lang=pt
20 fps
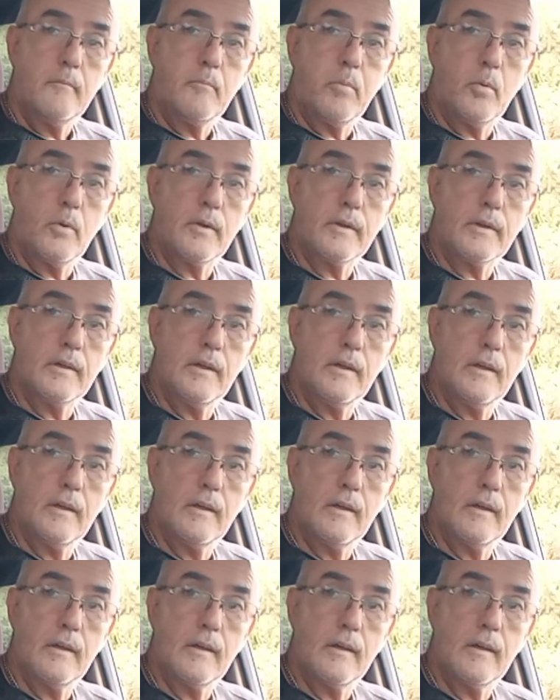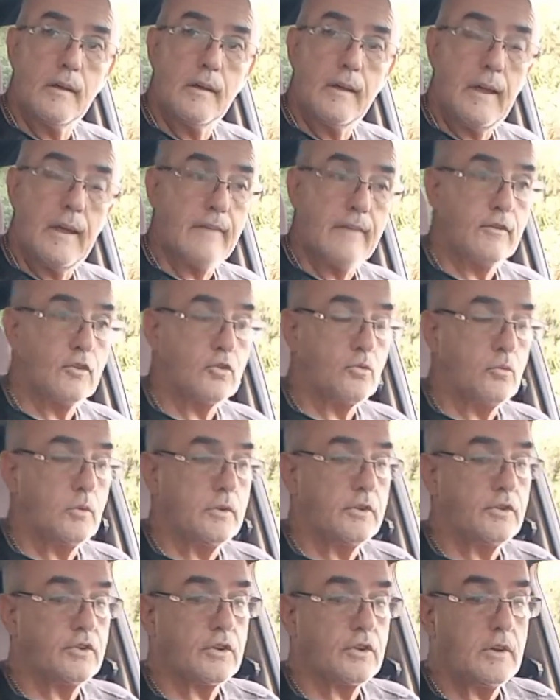porque essas
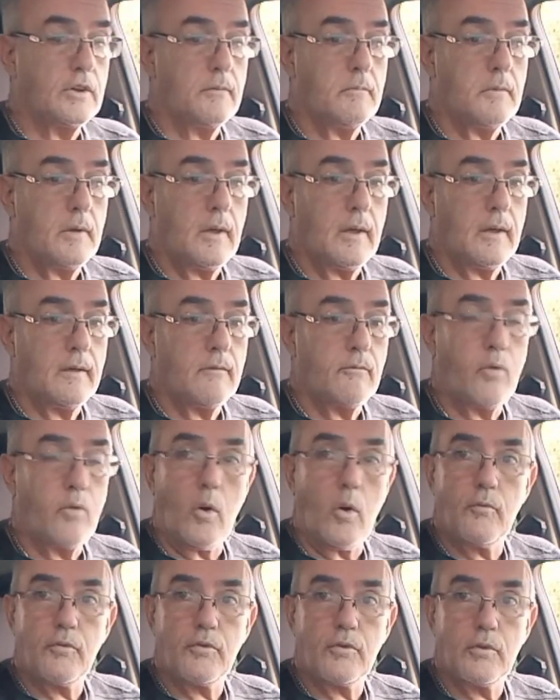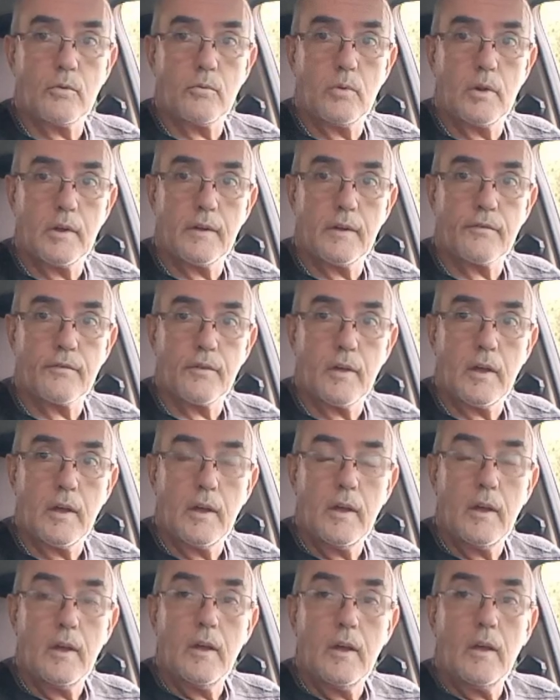coisas que envolvem segurança,
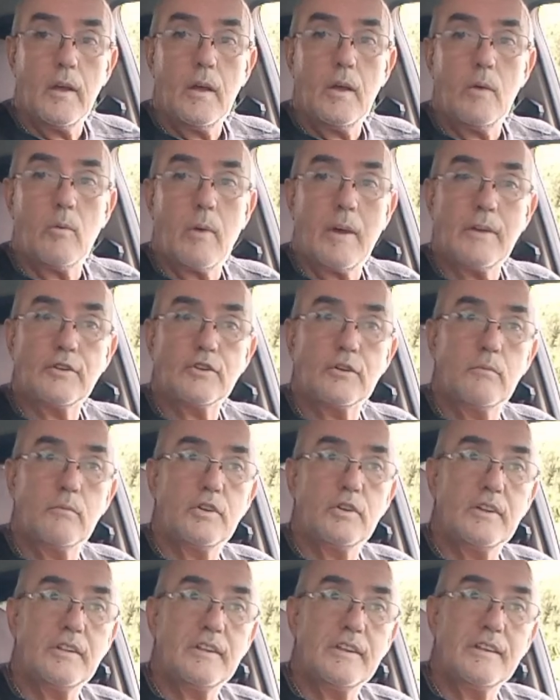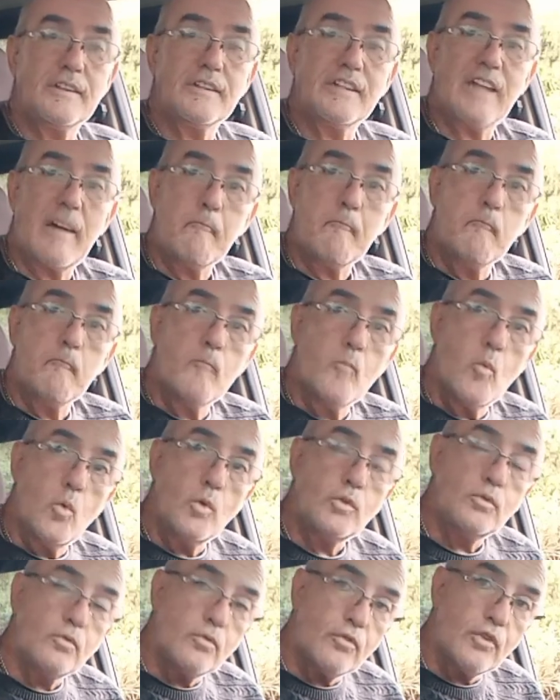eu acho que você tem que estar
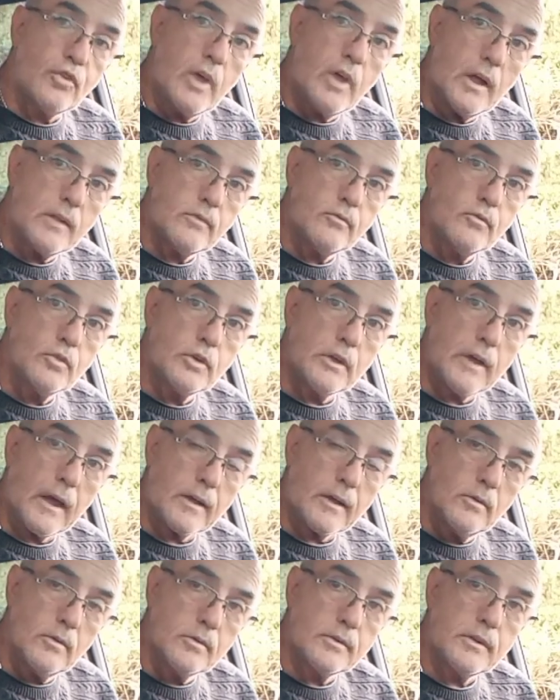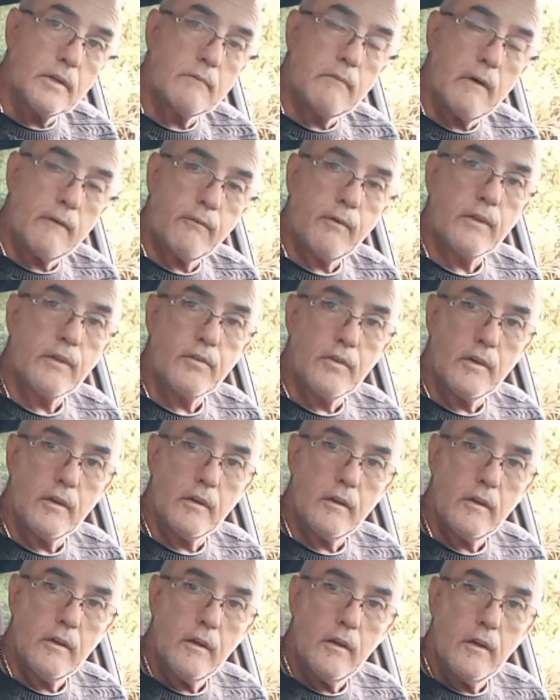muito certo de que aquilo que você vai
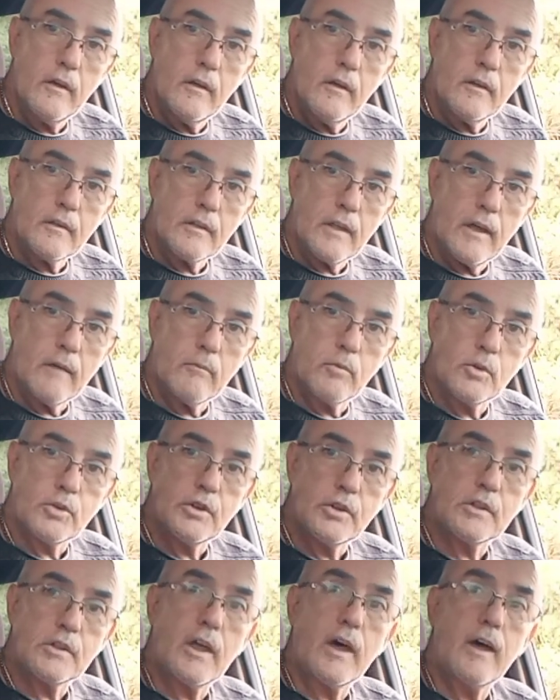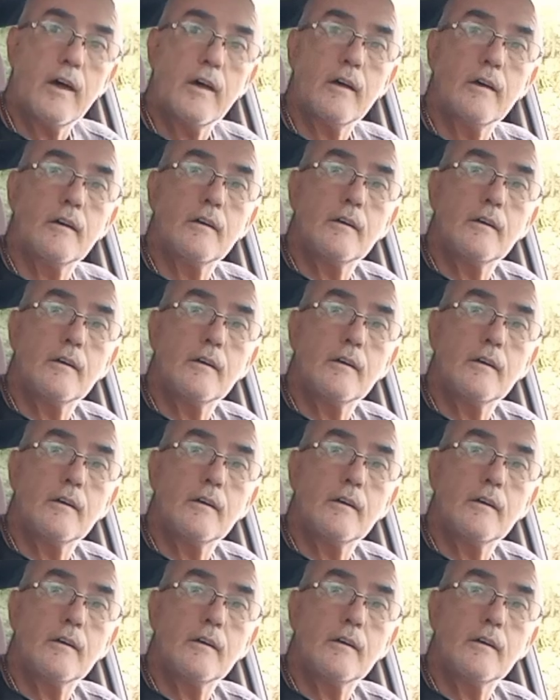fazer, tá? Você está